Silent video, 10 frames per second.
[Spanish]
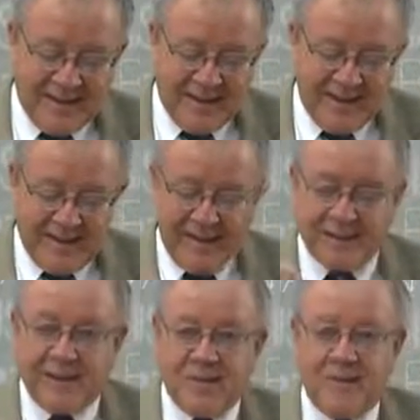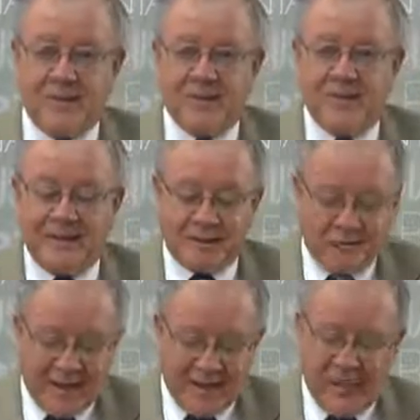el artículo se
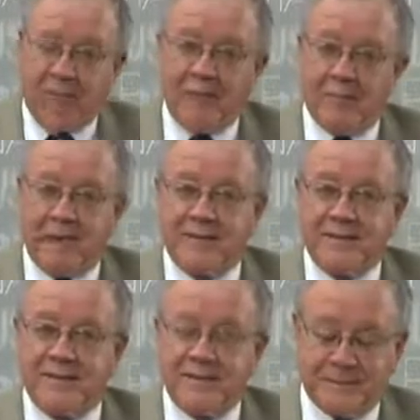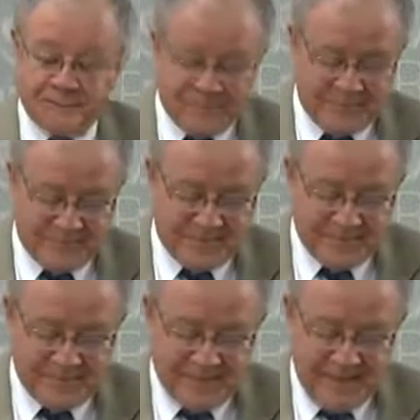titula ¿Cuál paz?
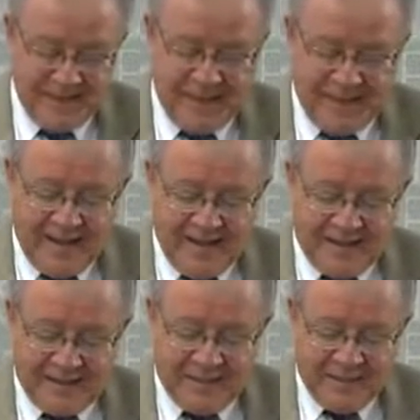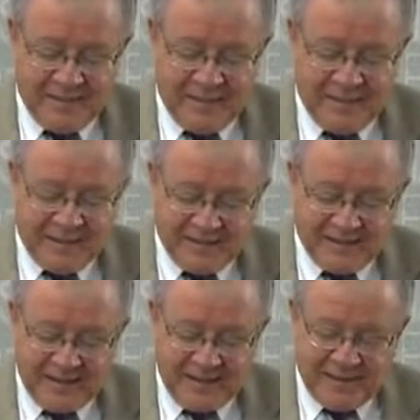Recientemente
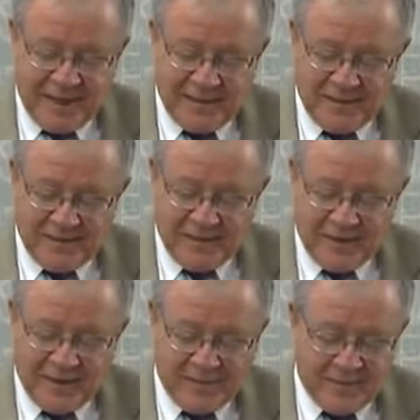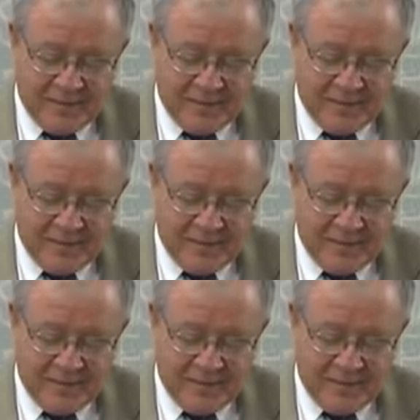se celebraron los acuerdos de